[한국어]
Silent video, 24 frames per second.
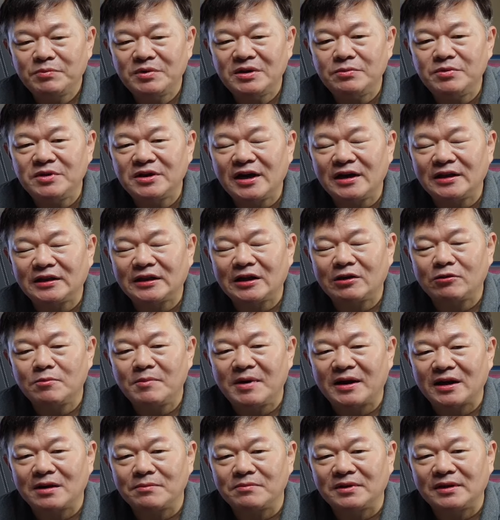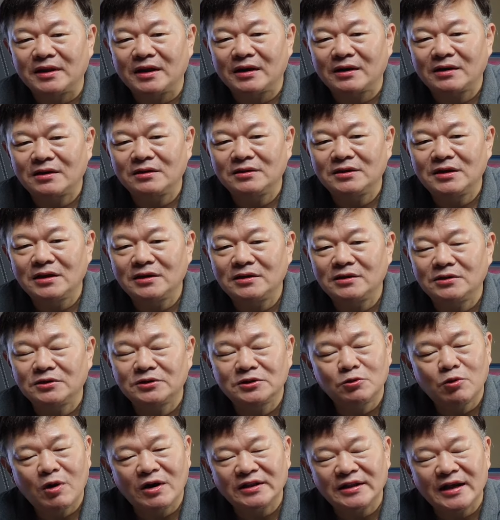PB가 있다고 말합니다. 그런데
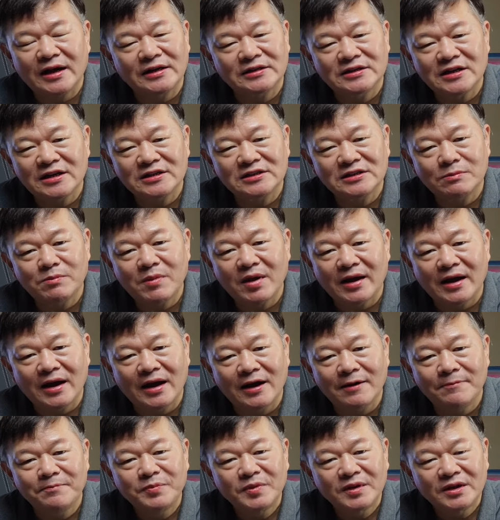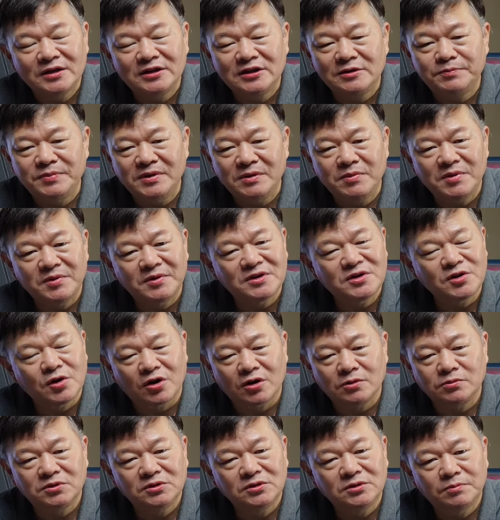그것은 황당하지 않습니까? 그 PB는
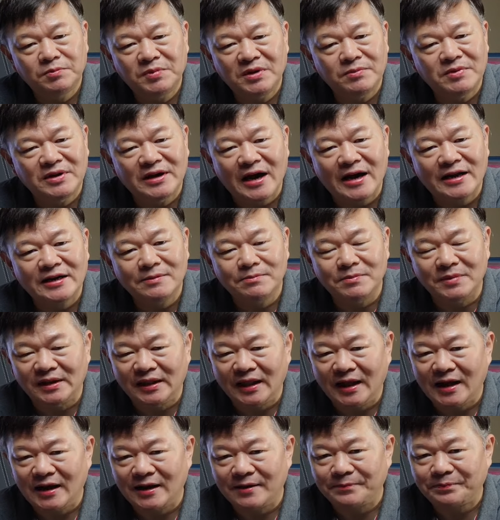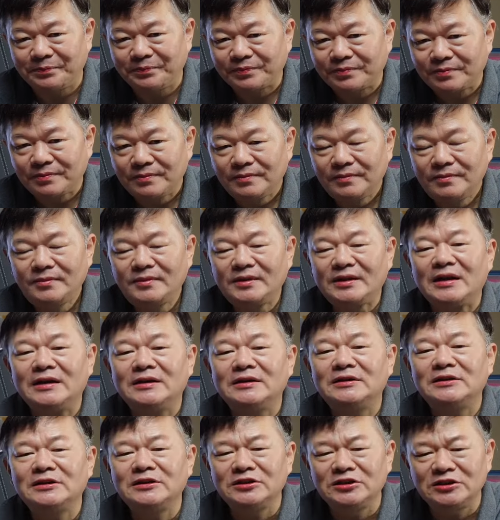여러분 PB가 아닙니다.
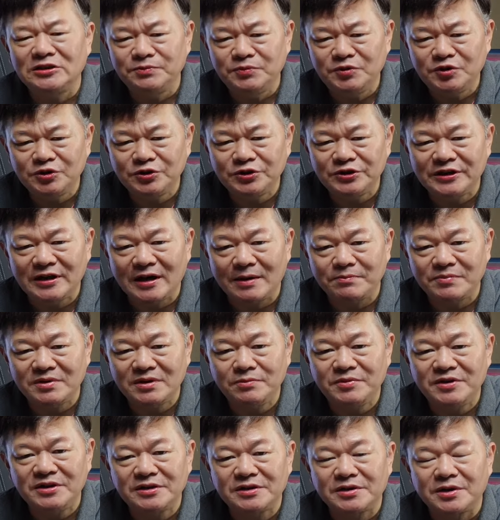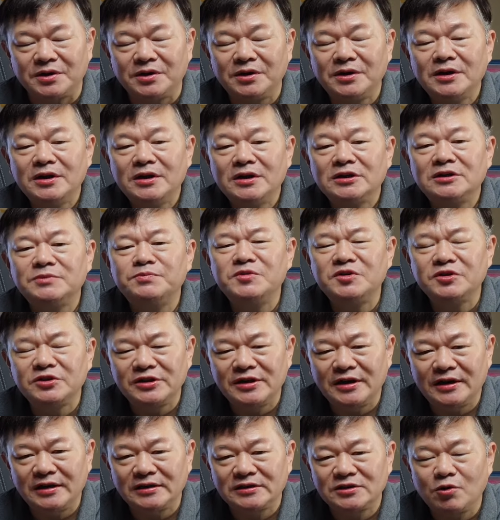그 금융기관 PB죠.
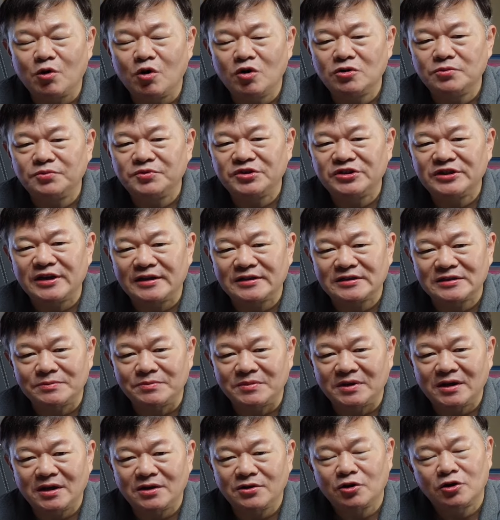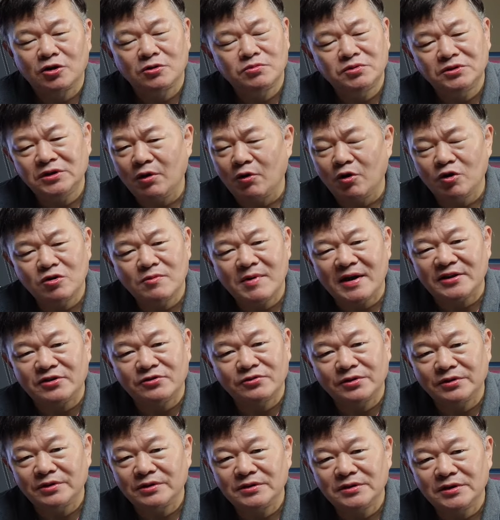금융기관에서 월급 주지 않습니까? 여러분의 월급 안
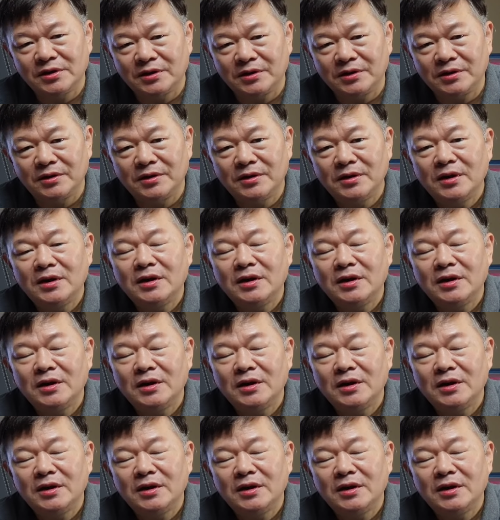주거든요.